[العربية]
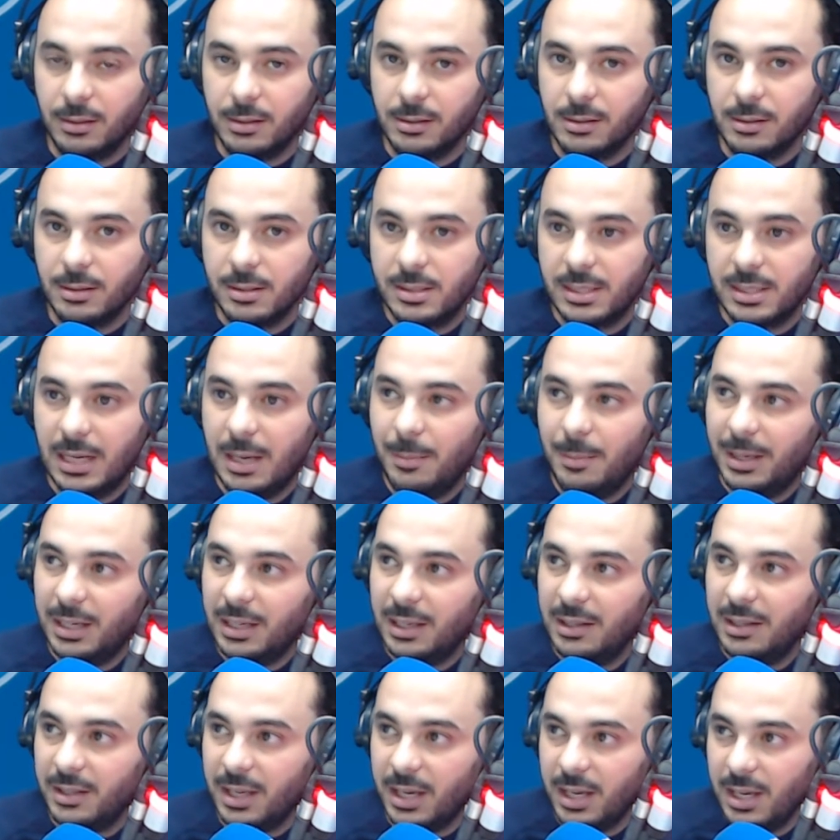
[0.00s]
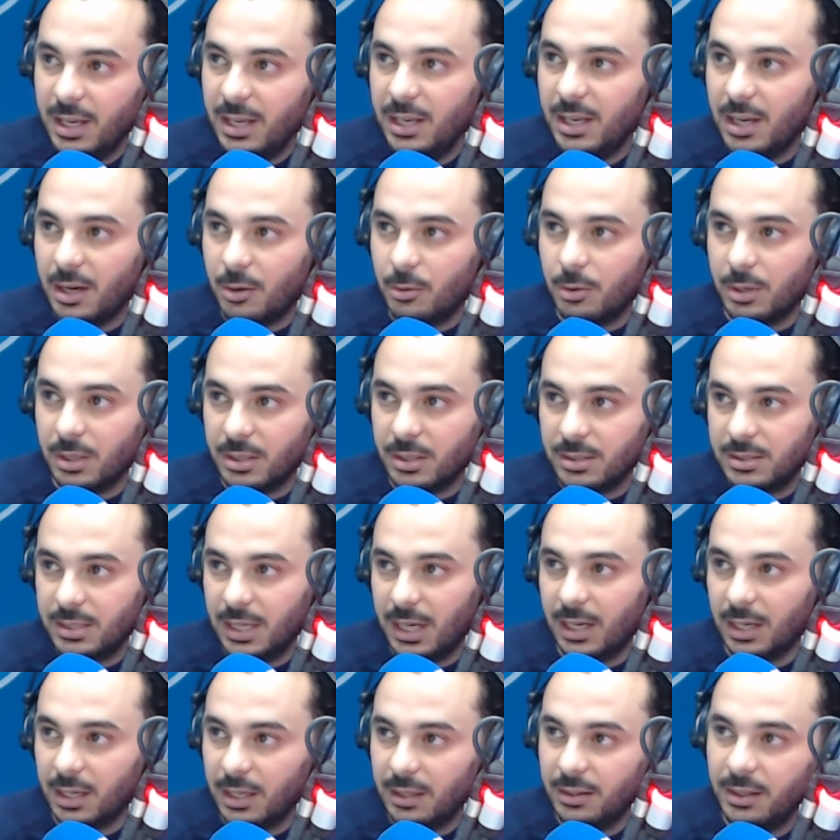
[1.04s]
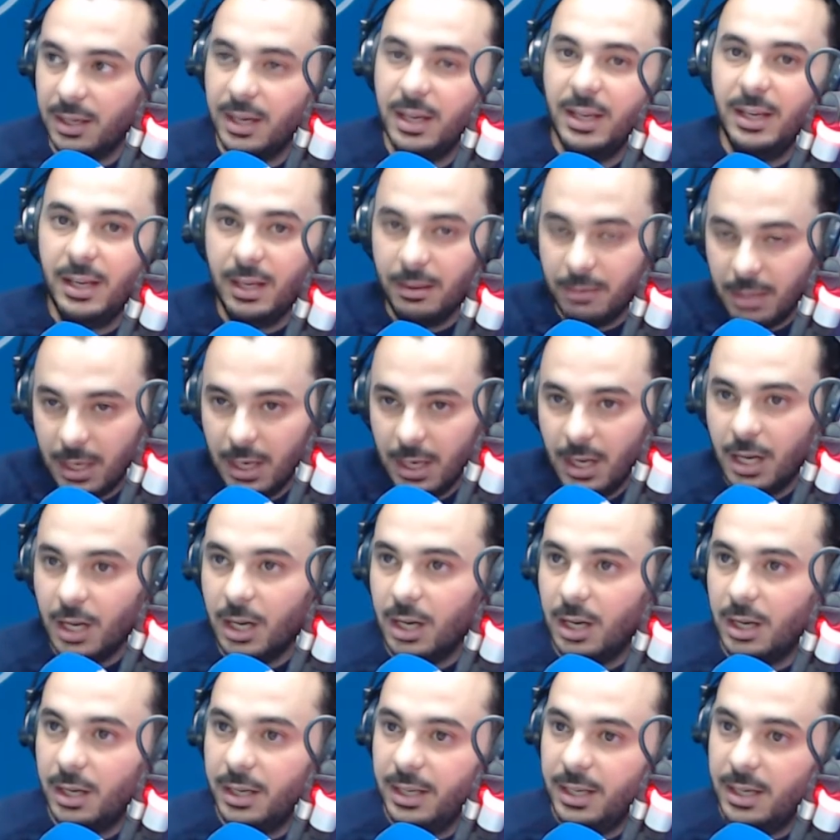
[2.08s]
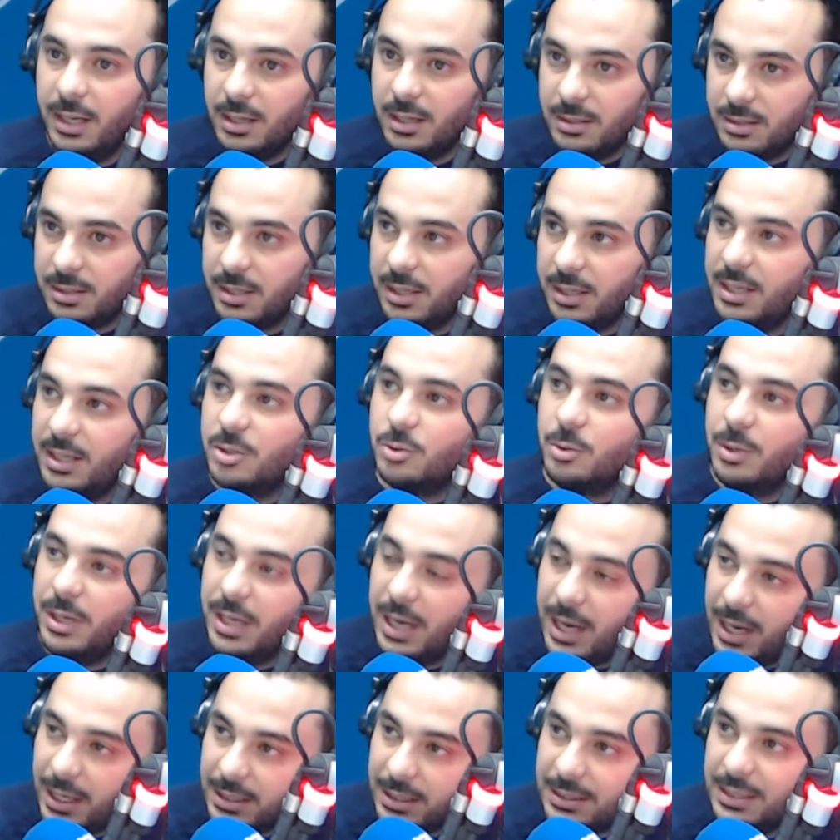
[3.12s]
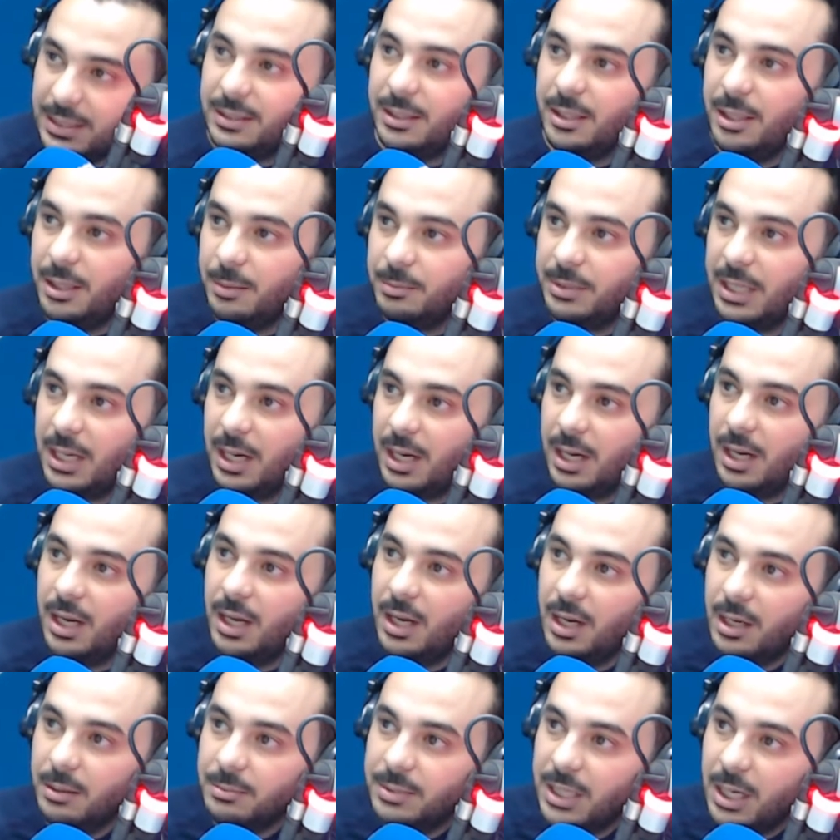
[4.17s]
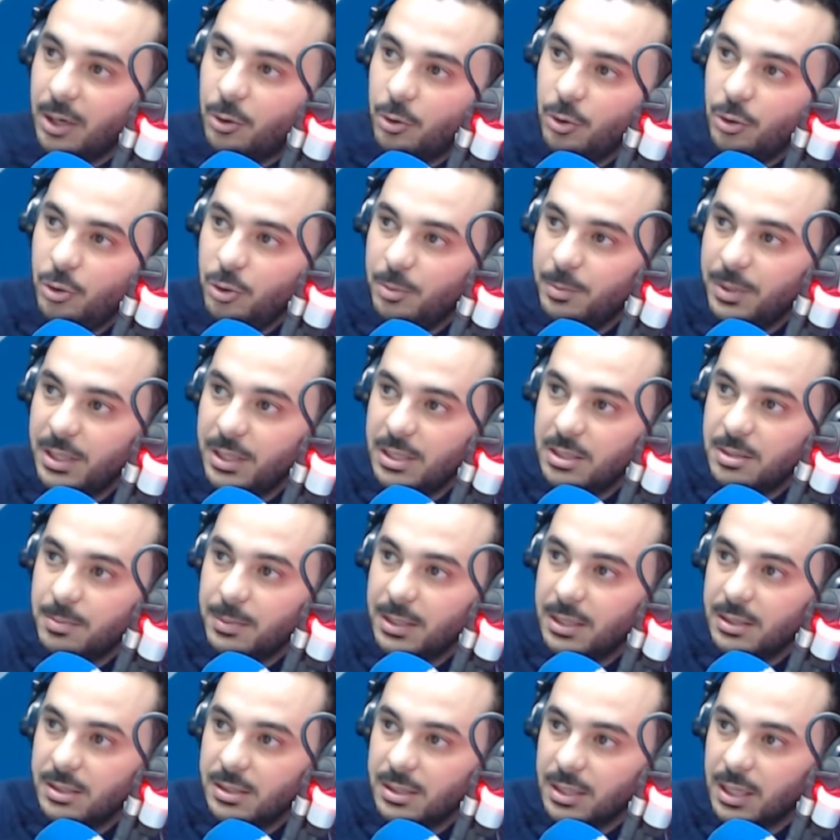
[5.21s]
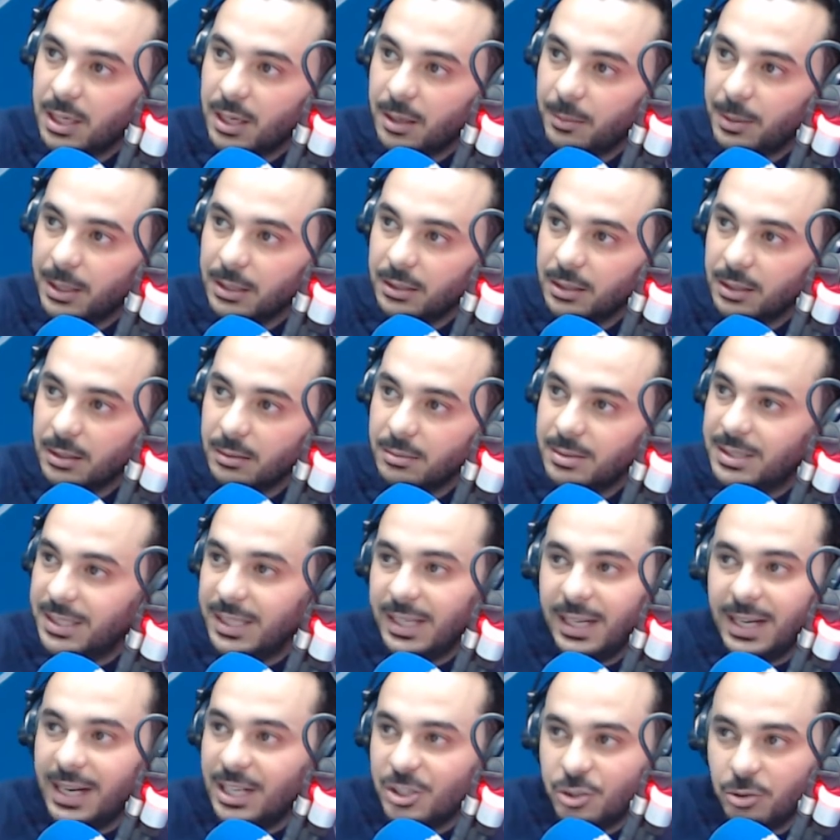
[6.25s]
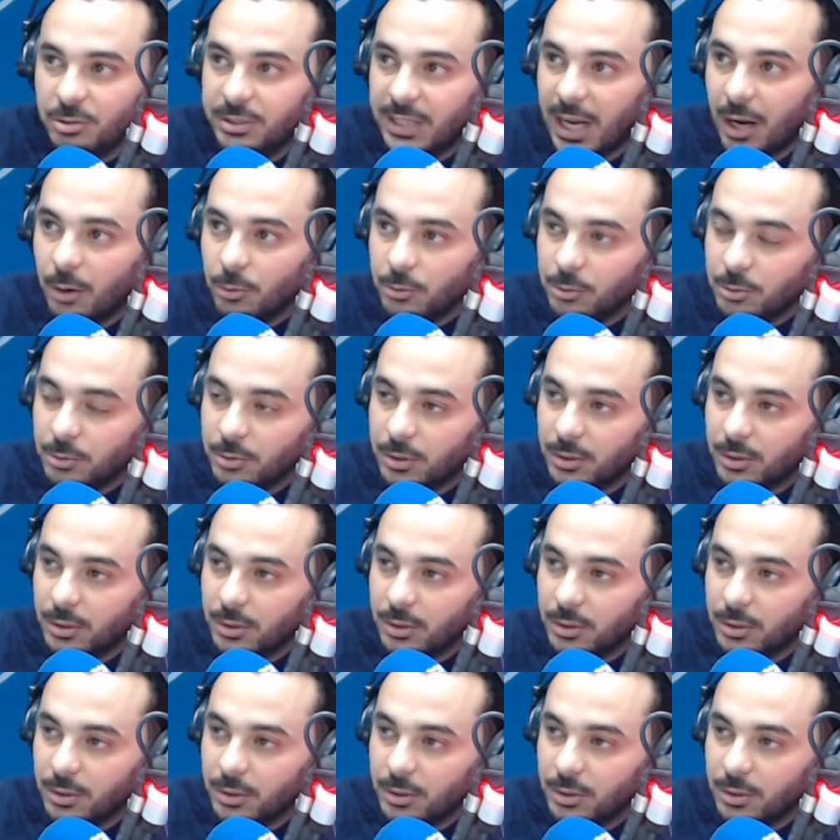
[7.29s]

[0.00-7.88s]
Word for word: السلامه الغذائيه والصحه الغذائيه آه، هي استئناس وهي عادات انها نتاع نتاع كل يوم بالنسبه للصغار معناتها صغيرك عشان تعودوا نعم.